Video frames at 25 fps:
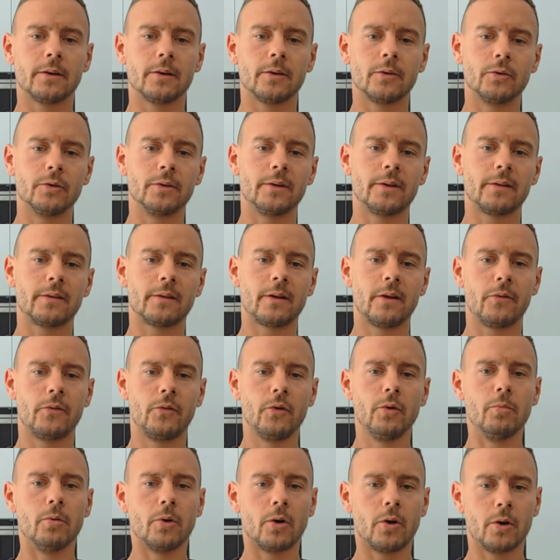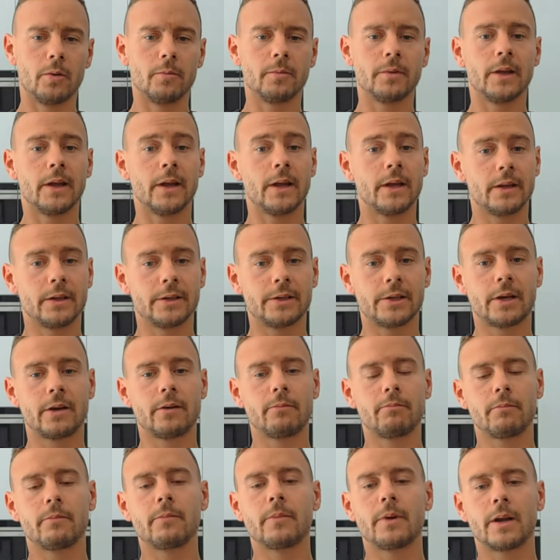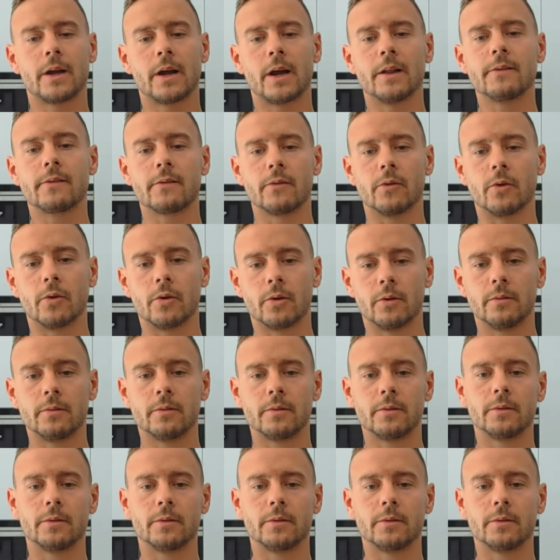und das Gefühl bekommt, hey, ich kann es noch.